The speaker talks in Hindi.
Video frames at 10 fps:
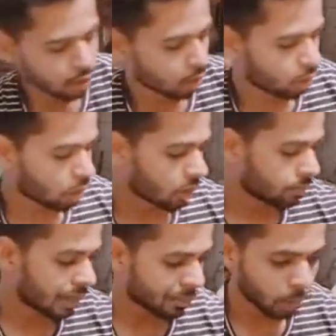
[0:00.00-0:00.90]
और मैं
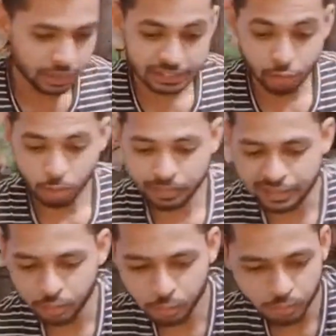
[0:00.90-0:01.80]
आपको एक चीज़ और बता
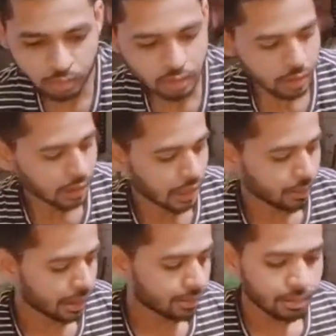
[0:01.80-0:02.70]
दूँ
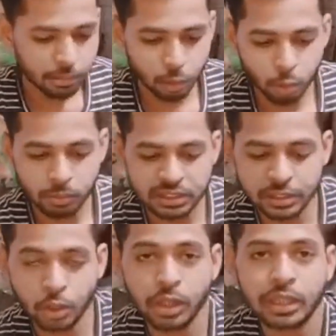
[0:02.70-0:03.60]
हमारे वहाँ बिल्कुल भी सी
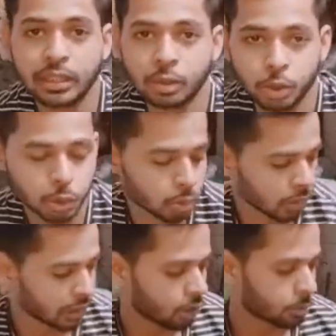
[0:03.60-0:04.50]
का कुछ वो नहीं
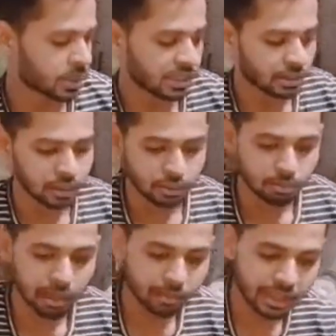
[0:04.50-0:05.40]
है ऑप्शन
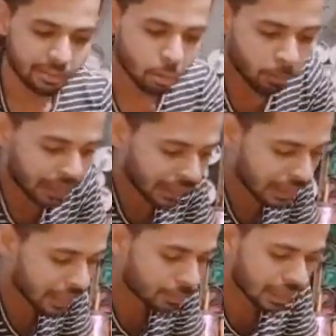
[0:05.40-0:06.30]
पेमेंट आपको पहले
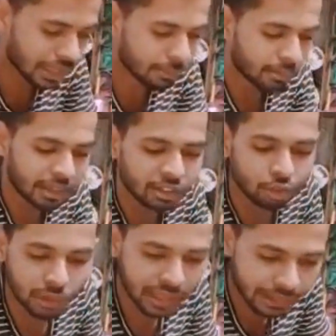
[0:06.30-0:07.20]
देना पड़ेगा पेमेंट की फुल
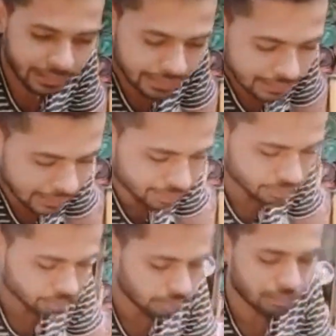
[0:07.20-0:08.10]
गारंटी लेते हैं हम
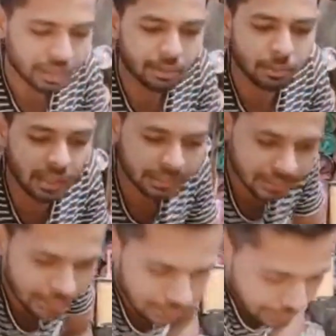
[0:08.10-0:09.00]
पेमेंट आपका कहीं से
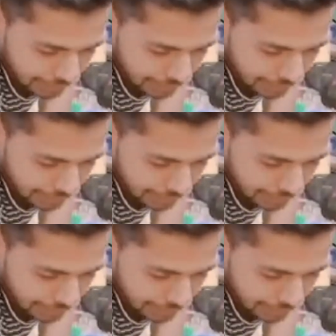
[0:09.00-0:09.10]
कहीं तक